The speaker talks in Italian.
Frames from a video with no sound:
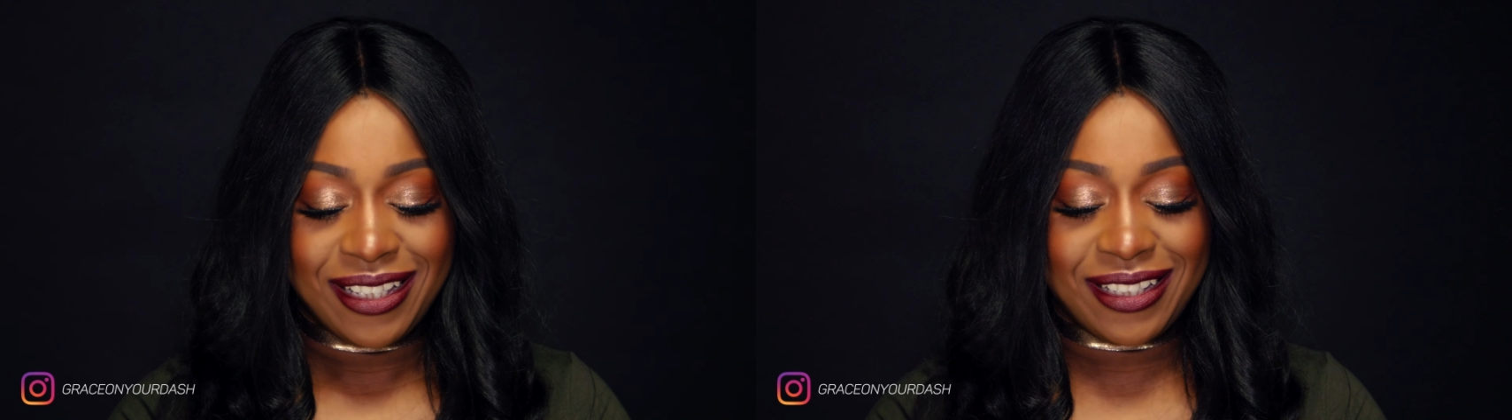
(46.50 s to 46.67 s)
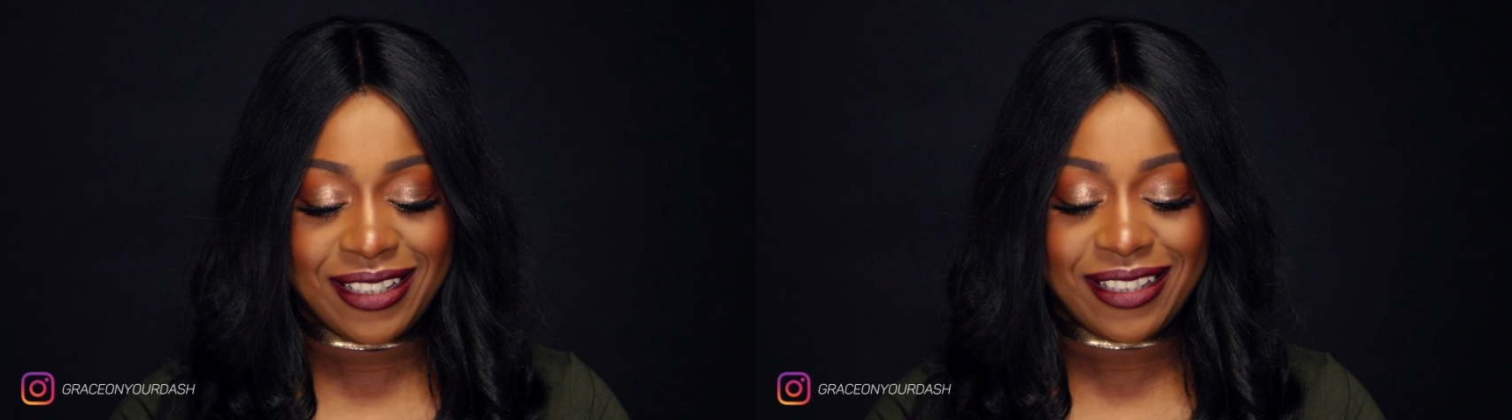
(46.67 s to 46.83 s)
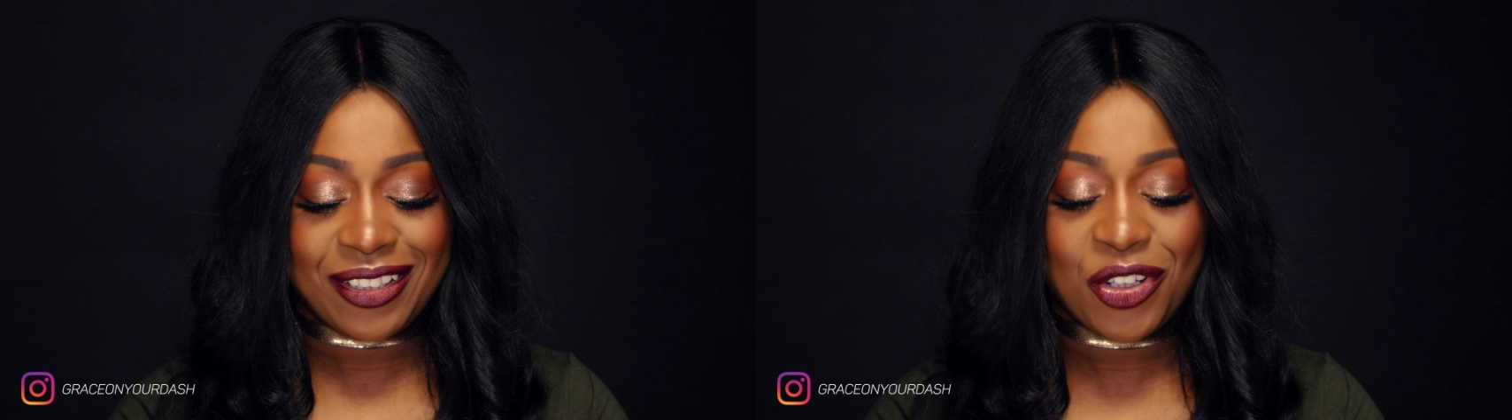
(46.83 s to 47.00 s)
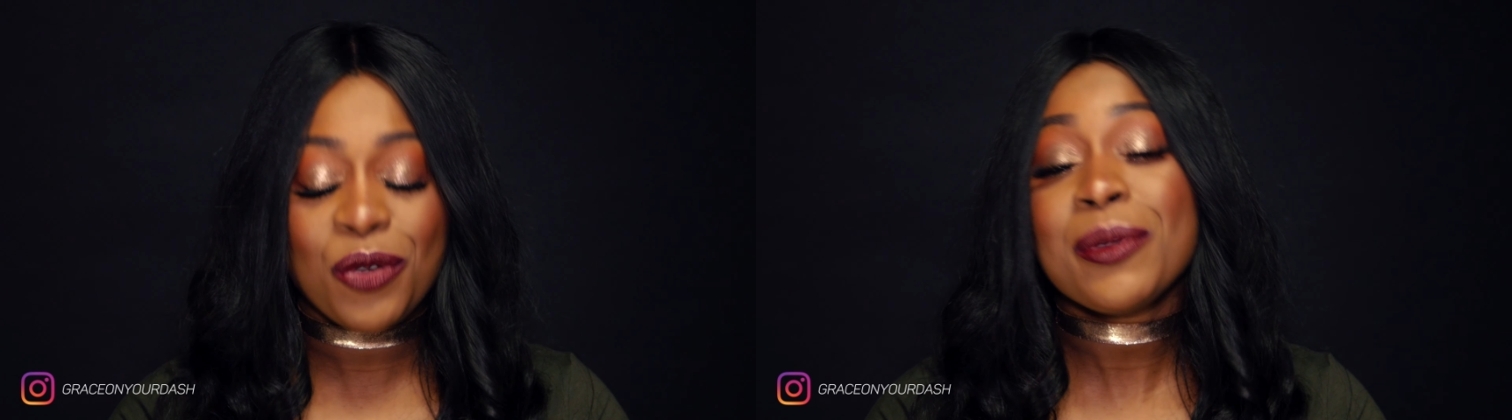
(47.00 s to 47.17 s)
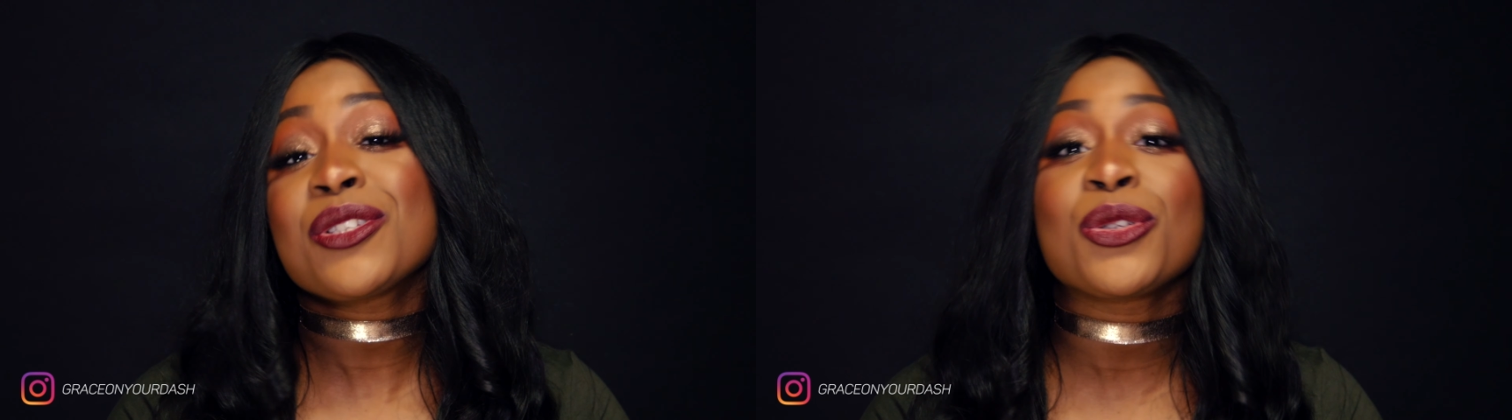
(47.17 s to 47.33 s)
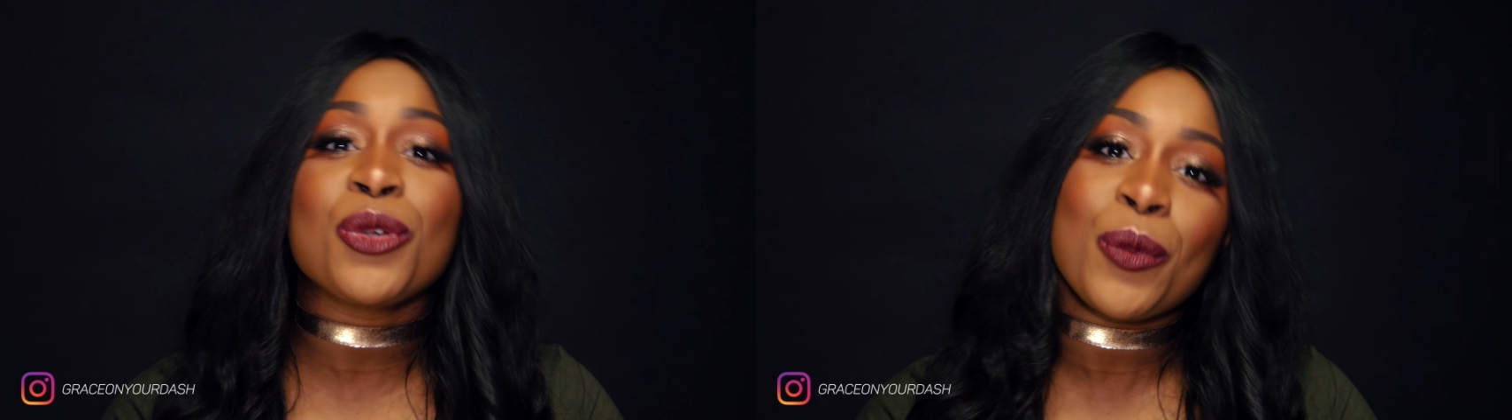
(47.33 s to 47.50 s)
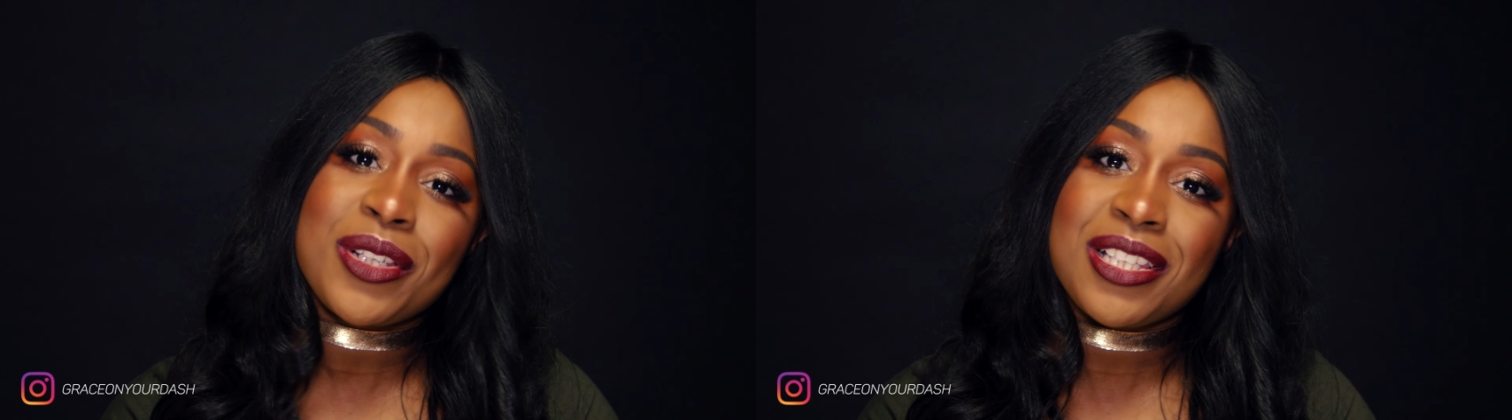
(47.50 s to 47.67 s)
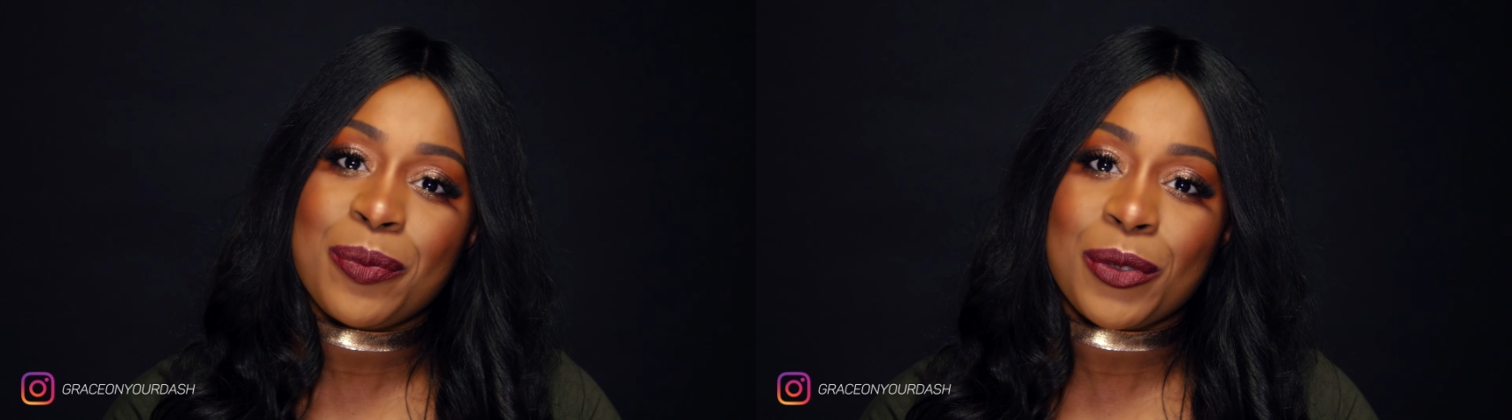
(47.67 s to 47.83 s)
eh, come sono questi